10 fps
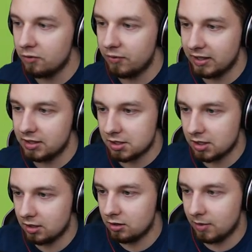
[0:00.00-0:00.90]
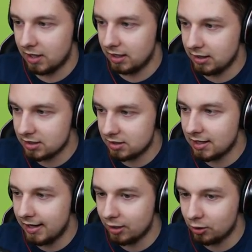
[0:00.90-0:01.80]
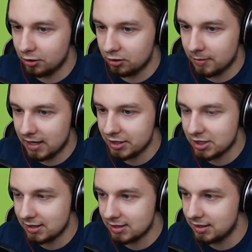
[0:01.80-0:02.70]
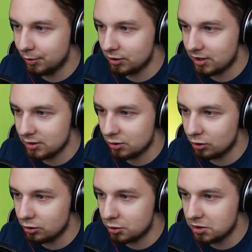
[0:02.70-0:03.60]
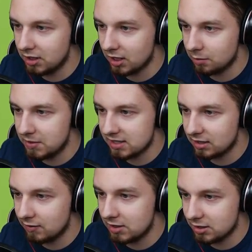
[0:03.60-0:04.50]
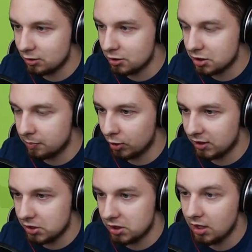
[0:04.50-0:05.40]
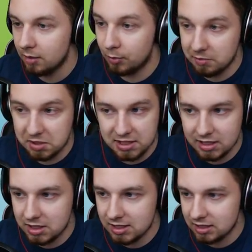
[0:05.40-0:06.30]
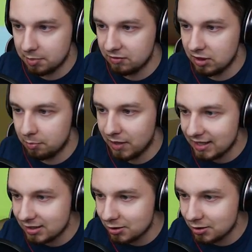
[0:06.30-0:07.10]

faktycznie, dobra, jak jest daleko, no to ma szansę, bo od razu go odrzuci, Dark tak Prison nawet nie zdąży podejść, bo M16 jest naprawdę bardzo